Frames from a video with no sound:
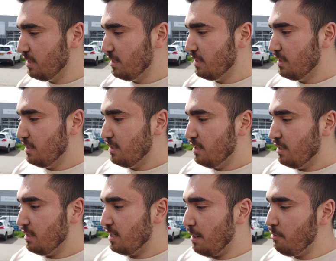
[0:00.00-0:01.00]
Evet.
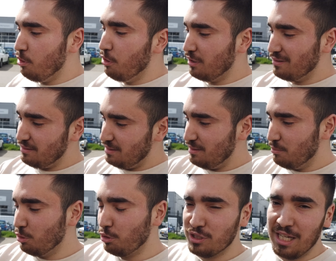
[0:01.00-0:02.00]
Ama o
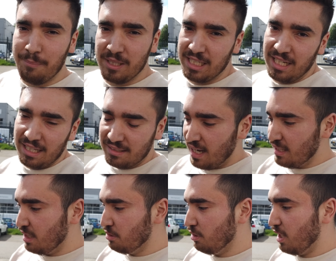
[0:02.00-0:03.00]
motoru yaparken
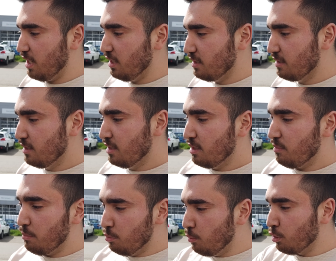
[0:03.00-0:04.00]
hatadan dolayı. Evet.
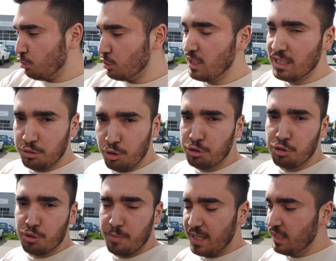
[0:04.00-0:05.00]
Ama bu motorlar
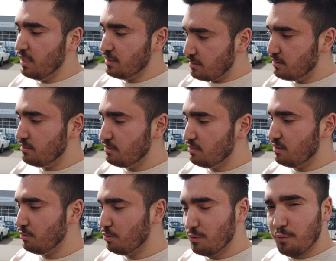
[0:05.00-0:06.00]
400 beygir
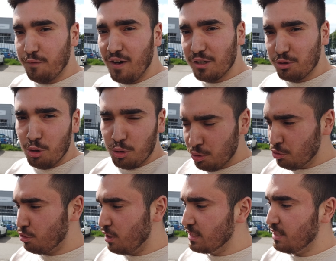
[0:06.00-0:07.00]
rahat alabiliyor yani.
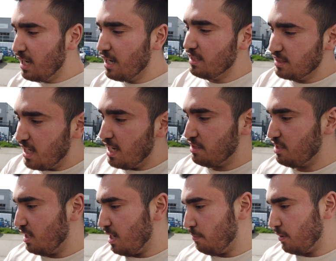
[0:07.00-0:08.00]
Dokunuşlarla
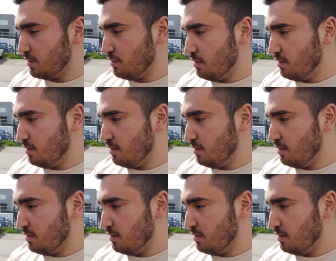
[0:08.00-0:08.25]
rahatça yapar.